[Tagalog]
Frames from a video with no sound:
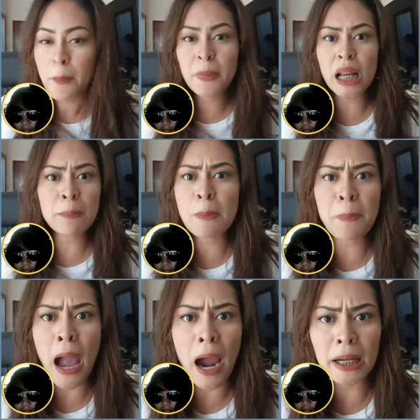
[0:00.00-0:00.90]
Maraming
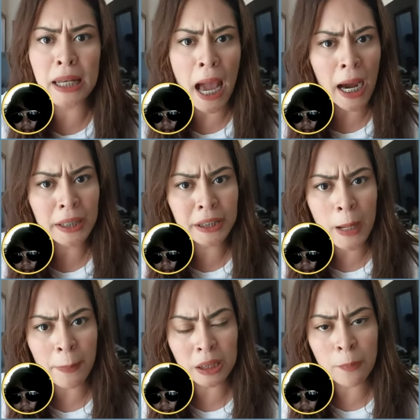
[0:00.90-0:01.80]
pangangailangan na
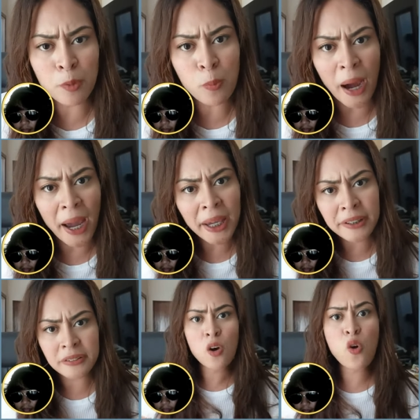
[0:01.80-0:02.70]
dapat
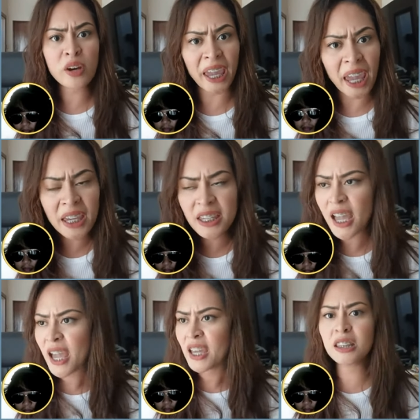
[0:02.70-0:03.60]
i-provide. Okay,
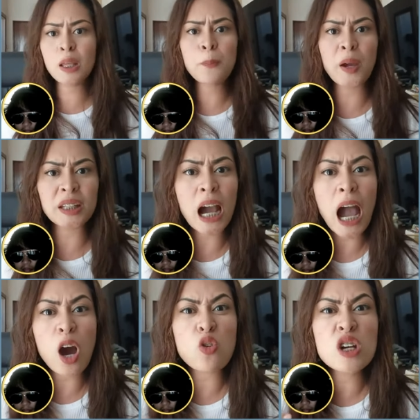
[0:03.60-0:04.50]
hindi pwedeng
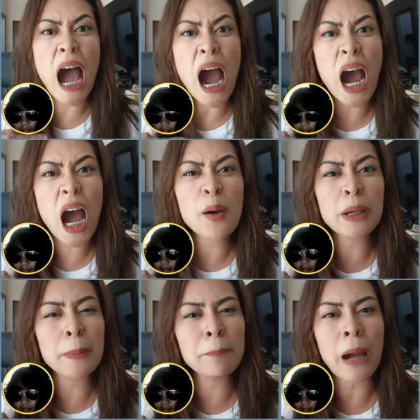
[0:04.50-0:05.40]
ako lang ang
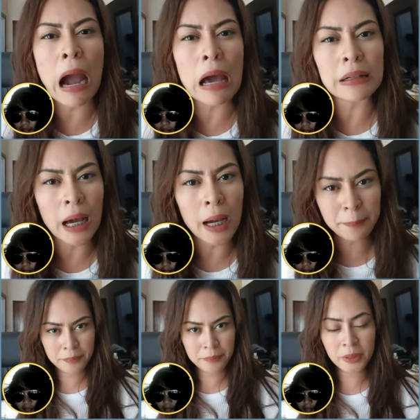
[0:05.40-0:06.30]
may pangarap.
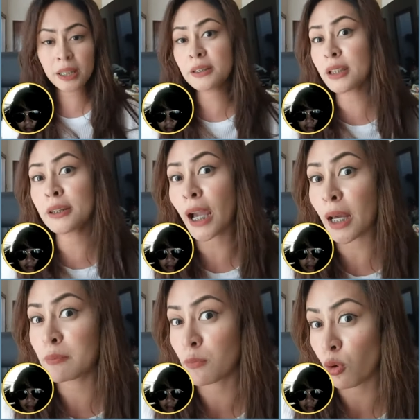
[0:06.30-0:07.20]
Mm.
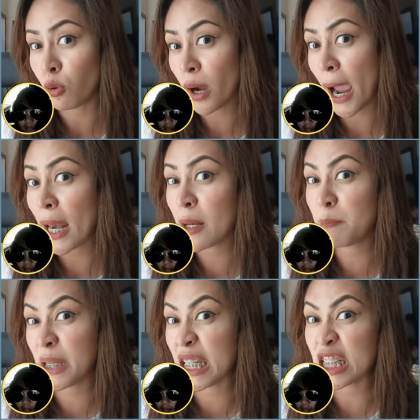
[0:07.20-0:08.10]
Naintindihan mo,
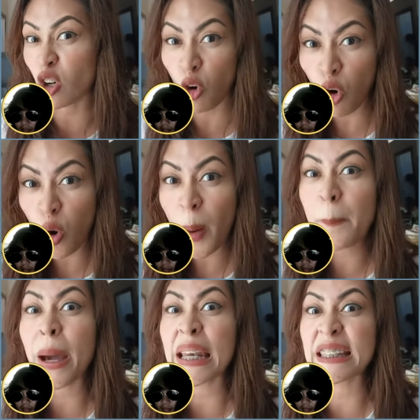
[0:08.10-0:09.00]
albinong
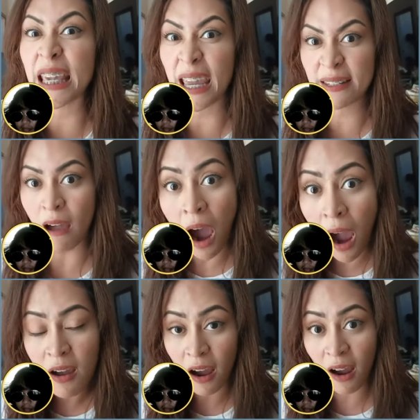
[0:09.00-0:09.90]
balyena,
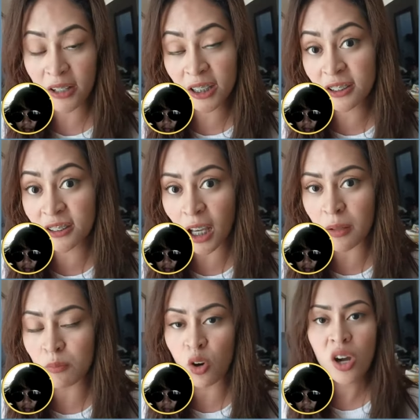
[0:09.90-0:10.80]
ha? Naintindihan
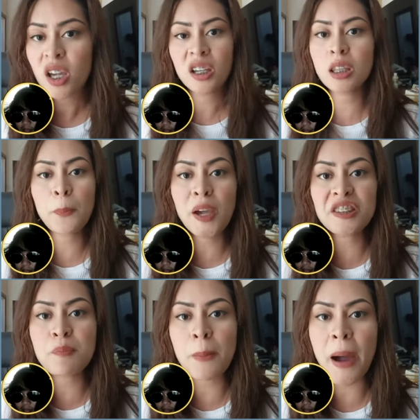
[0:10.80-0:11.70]
mo? Hindi
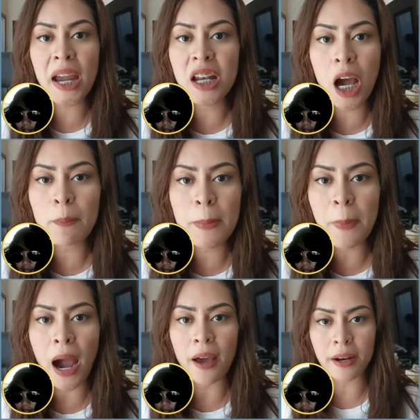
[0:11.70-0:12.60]
pwedeng babae lang ang may
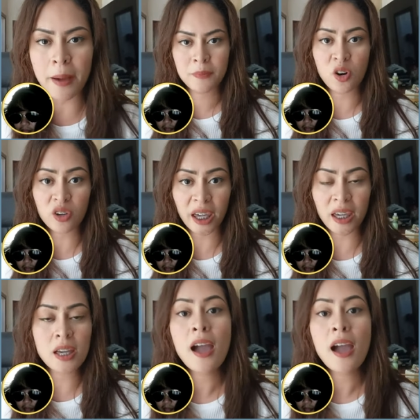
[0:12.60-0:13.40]
pangarap, okay?